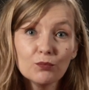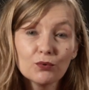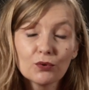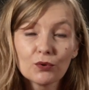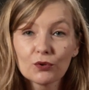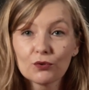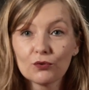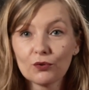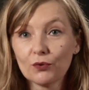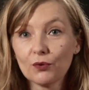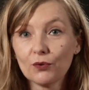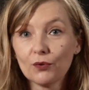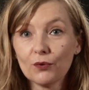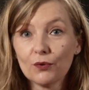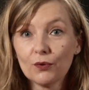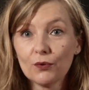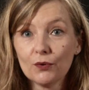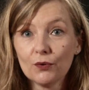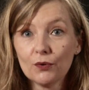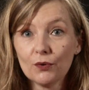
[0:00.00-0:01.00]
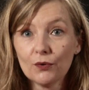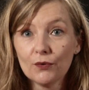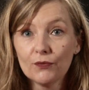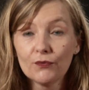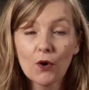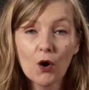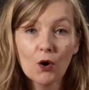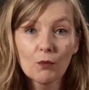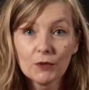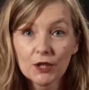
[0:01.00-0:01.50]
pour te
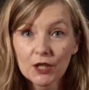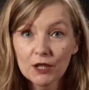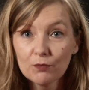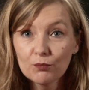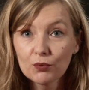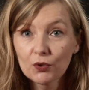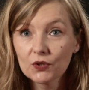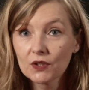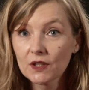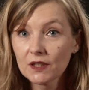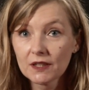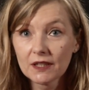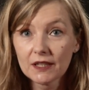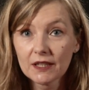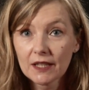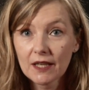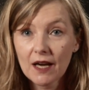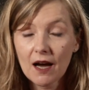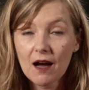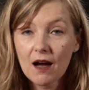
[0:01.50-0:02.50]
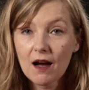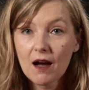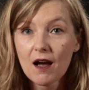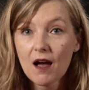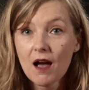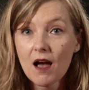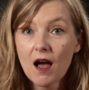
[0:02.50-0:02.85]
former, pour t'aider à,